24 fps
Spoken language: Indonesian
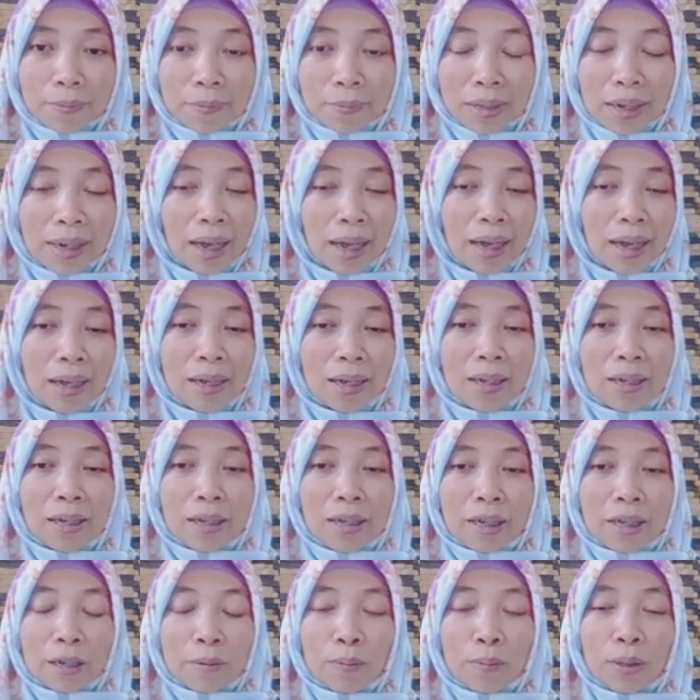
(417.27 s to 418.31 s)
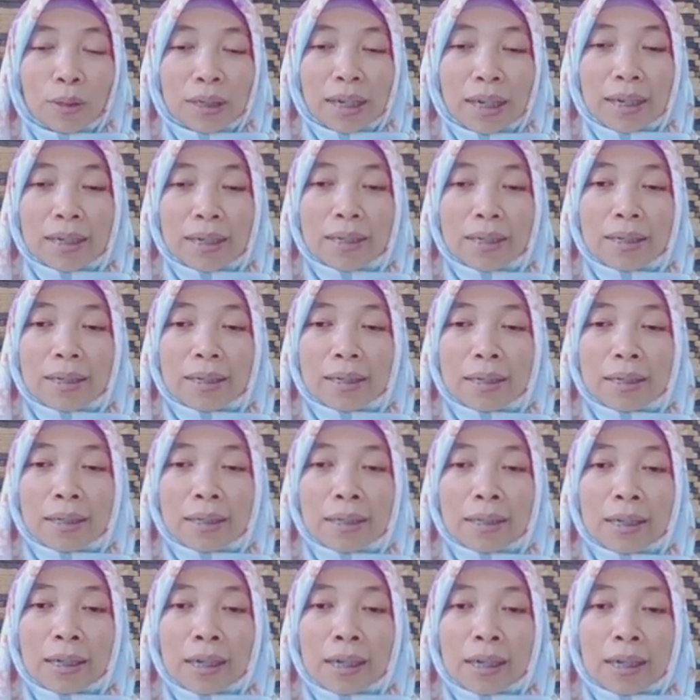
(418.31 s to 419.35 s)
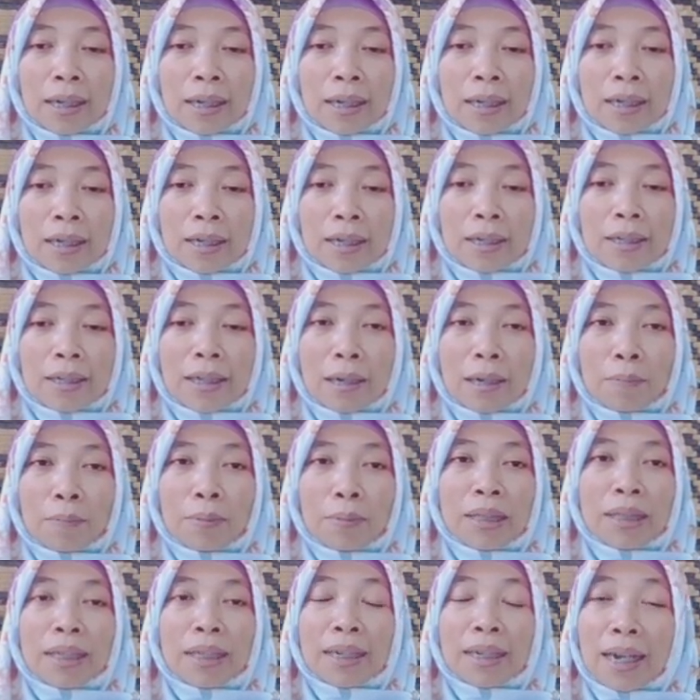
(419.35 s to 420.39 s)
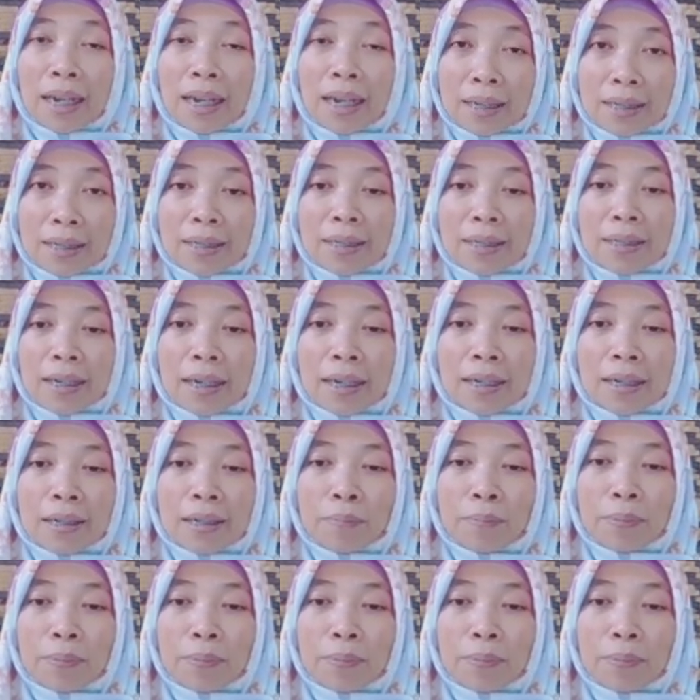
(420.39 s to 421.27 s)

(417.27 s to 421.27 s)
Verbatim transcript: Nah, kemudian eh, yang penting lagi dari